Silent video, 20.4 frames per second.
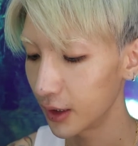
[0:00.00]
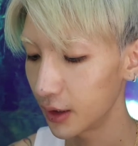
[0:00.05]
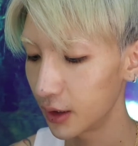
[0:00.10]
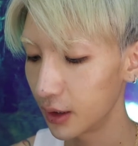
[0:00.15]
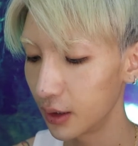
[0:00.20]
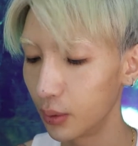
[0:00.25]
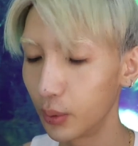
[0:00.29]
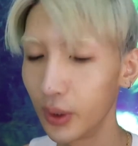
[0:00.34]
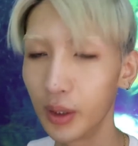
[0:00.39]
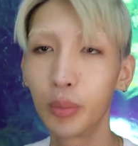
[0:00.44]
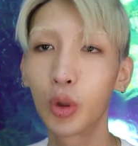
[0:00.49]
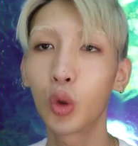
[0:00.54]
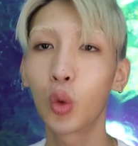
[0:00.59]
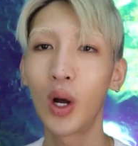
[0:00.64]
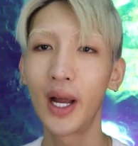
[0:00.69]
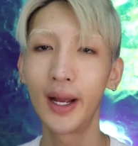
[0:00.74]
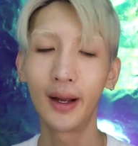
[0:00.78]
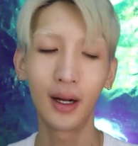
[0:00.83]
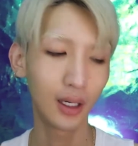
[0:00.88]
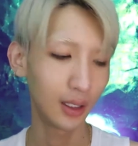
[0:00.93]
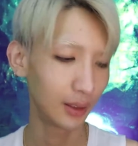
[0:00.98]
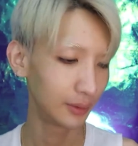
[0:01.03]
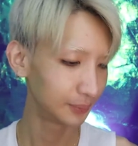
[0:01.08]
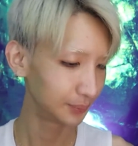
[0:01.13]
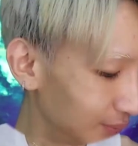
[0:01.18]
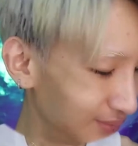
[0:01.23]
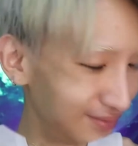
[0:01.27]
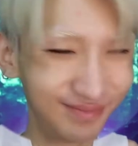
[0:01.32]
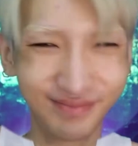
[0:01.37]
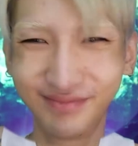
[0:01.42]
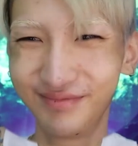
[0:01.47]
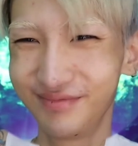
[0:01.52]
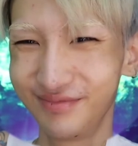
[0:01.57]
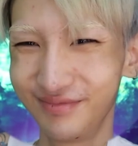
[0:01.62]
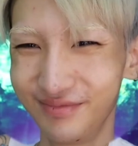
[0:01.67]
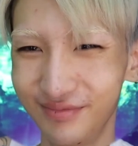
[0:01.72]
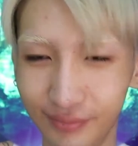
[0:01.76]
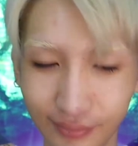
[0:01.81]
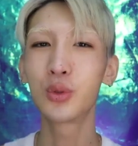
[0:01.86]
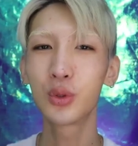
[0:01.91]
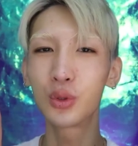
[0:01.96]
万一翻车我也不管。
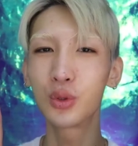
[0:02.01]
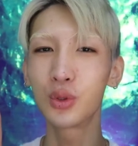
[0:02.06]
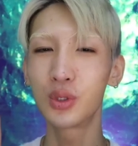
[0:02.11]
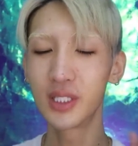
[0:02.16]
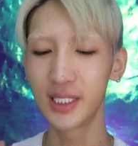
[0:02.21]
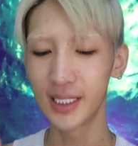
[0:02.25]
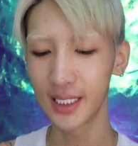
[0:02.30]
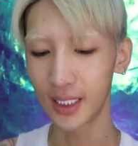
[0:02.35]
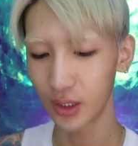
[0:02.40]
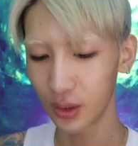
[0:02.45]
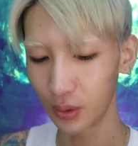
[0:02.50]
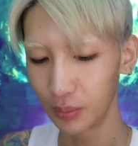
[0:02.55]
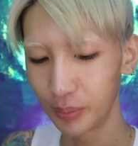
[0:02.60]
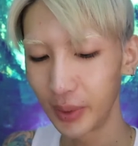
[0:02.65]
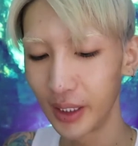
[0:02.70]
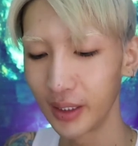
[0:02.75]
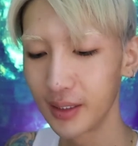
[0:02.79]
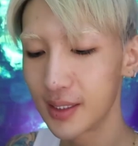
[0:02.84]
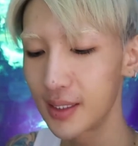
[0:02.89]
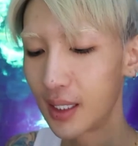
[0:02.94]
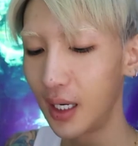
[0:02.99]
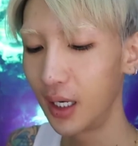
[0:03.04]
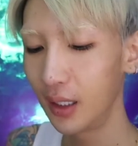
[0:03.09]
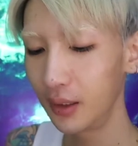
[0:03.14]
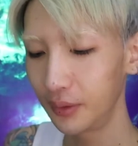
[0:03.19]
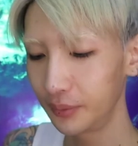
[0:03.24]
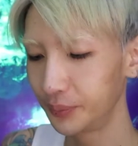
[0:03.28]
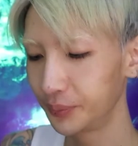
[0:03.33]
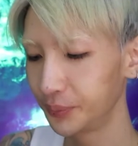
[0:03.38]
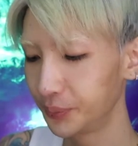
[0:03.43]
啊，我必须去洗一下手，不好意思